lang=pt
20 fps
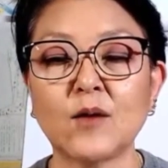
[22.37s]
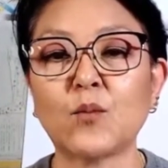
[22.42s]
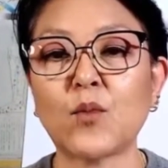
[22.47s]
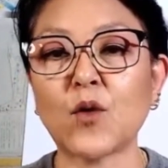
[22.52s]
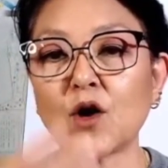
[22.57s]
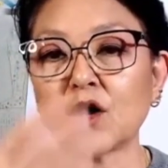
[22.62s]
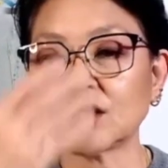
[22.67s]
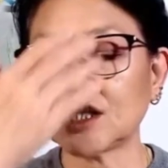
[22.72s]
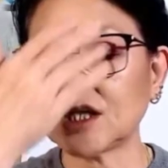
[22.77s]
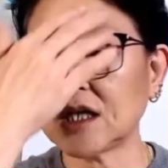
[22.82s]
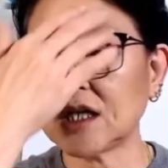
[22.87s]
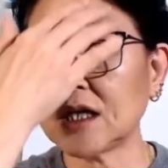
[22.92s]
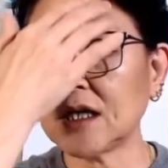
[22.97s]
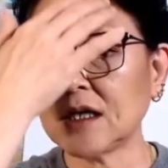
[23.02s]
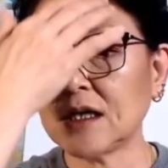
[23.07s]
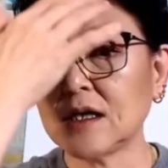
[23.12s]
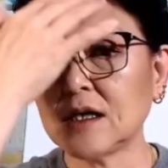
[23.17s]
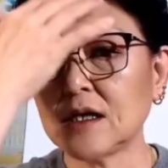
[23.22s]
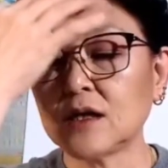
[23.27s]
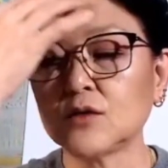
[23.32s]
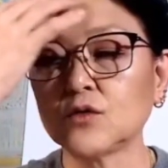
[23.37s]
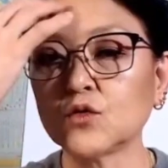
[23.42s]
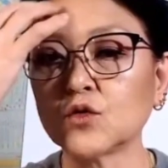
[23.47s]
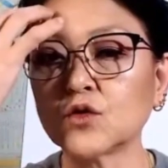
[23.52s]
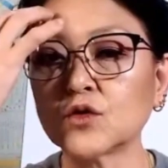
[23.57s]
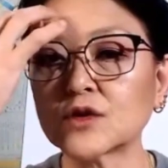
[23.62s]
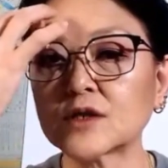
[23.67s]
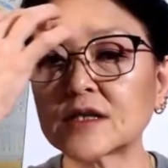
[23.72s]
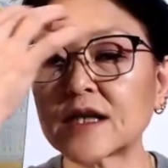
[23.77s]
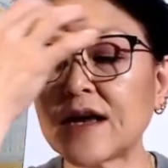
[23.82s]
Pode
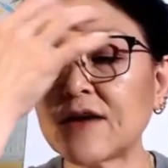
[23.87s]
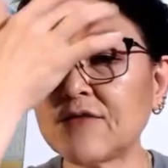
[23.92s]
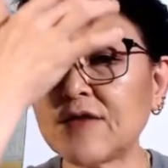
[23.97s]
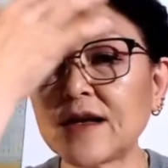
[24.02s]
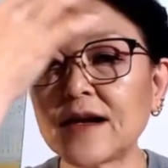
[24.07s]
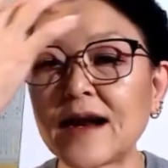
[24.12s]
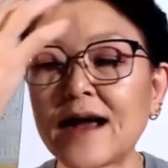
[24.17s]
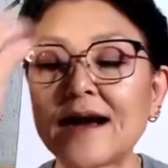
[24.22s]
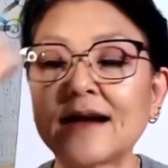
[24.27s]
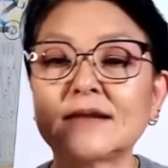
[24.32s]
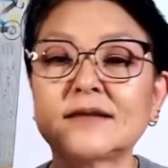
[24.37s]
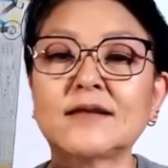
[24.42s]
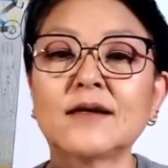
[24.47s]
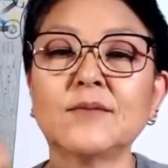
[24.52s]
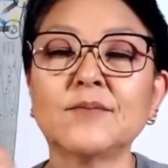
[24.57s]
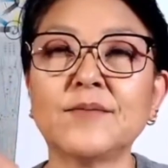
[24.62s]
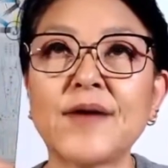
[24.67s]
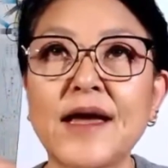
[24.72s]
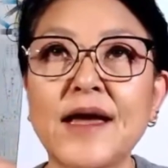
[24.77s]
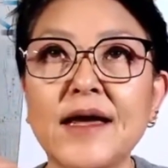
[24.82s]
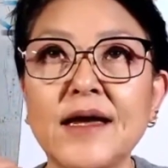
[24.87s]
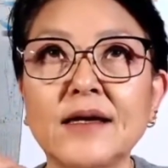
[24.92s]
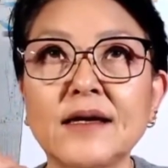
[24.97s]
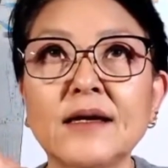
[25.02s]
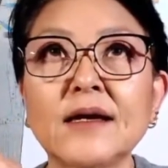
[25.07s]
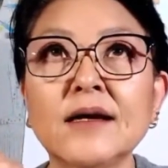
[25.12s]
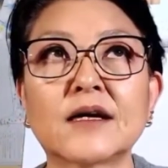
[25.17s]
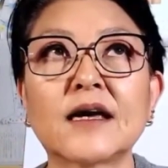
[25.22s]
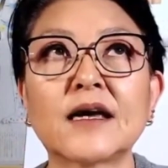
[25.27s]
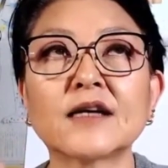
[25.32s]
nos revelar
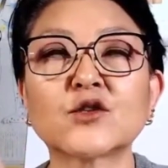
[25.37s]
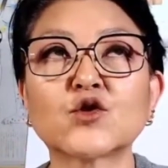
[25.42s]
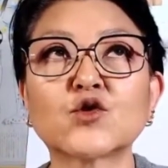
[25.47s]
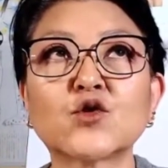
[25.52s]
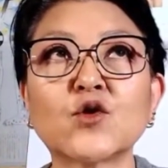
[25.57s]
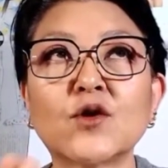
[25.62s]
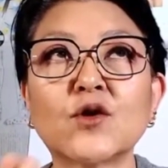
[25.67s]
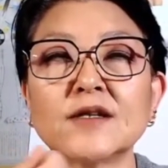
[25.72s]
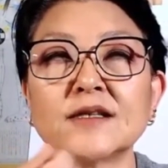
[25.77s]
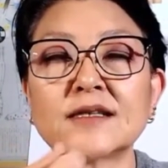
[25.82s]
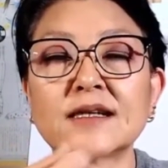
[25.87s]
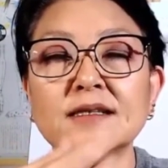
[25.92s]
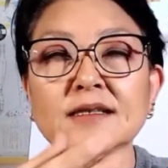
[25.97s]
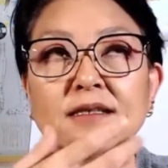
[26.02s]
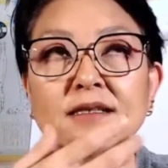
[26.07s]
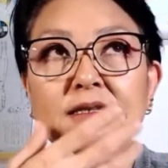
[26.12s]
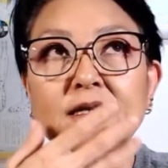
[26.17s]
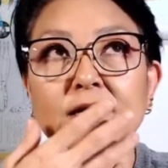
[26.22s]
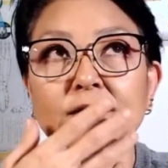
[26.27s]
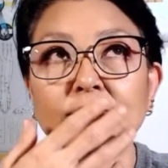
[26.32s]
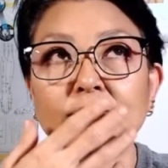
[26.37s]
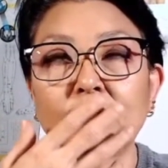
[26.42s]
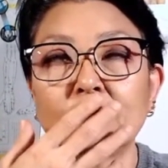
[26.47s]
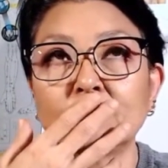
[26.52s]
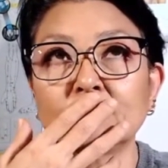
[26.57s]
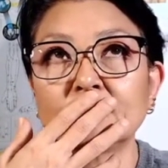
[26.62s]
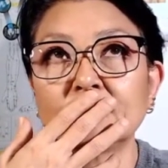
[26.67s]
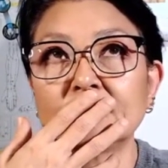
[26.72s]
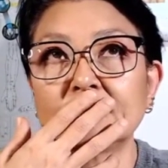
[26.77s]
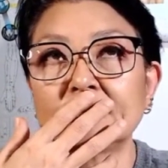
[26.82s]
também questões assim,
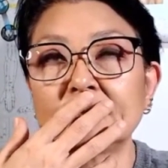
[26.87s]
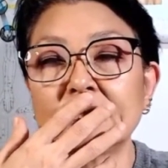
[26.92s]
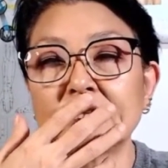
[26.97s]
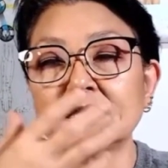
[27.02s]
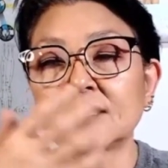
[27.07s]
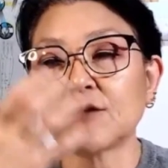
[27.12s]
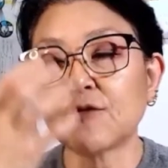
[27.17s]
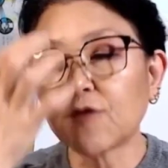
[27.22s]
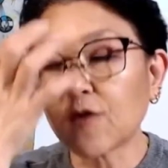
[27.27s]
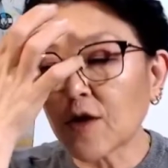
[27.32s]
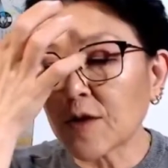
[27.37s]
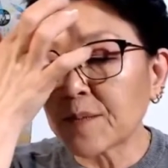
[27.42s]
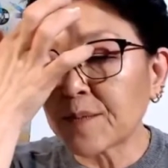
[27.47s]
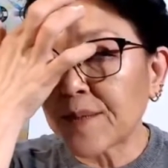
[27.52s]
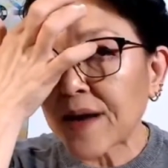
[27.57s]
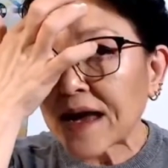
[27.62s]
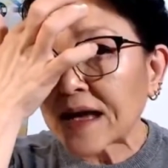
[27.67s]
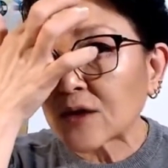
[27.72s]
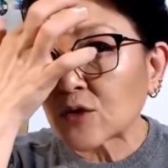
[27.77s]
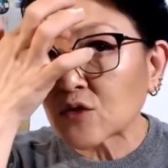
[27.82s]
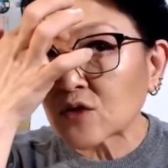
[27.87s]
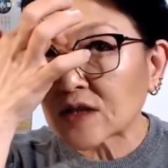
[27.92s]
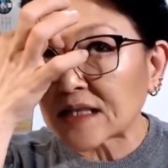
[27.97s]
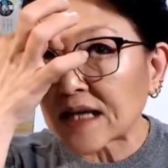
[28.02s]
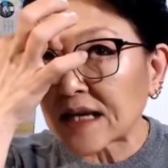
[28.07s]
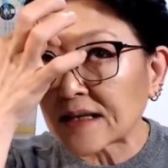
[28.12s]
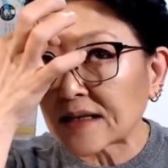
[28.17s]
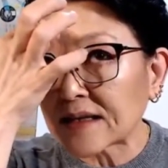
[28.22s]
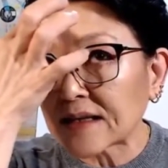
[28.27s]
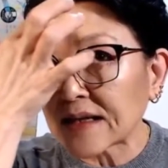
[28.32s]
vamos dizer, se for bem no
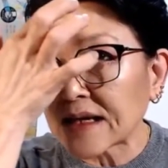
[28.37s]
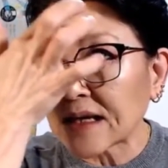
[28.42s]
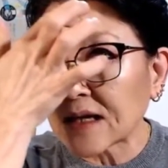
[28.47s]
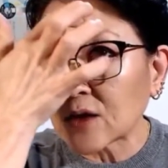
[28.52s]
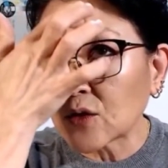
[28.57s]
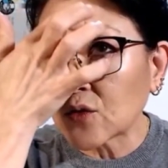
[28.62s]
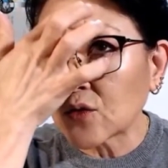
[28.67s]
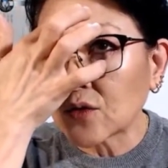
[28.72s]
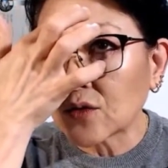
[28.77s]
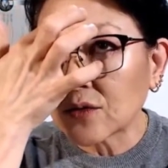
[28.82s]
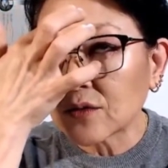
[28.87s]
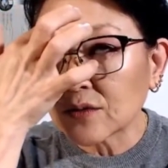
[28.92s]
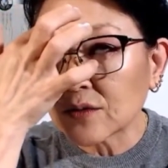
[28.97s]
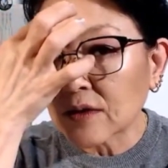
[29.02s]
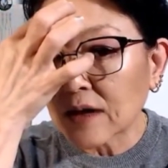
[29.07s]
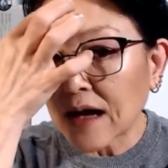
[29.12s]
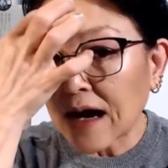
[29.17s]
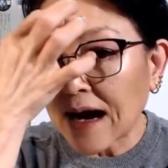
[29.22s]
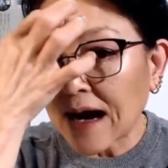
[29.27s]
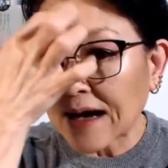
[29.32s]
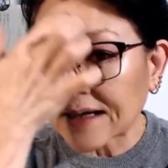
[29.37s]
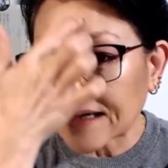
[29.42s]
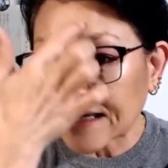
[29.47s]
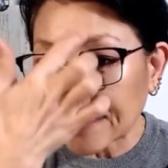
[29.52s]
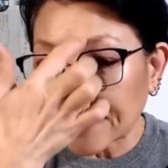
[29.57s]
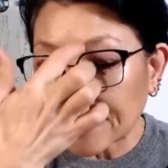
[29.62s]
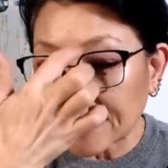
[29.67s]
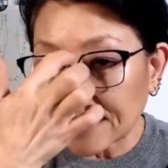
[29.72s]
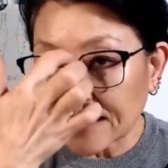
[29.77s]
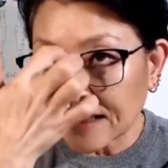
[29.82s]
centrinho
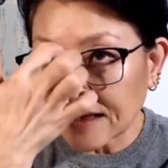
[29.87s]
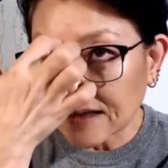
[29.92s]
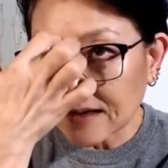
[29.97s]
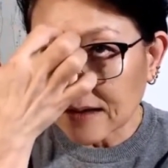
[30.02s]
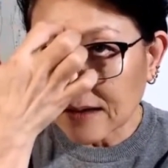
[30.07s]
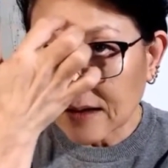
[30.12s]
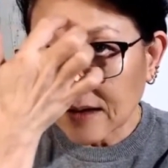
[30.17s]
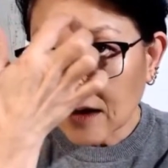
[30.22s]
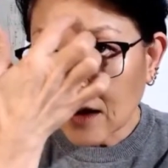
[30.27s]
aqui,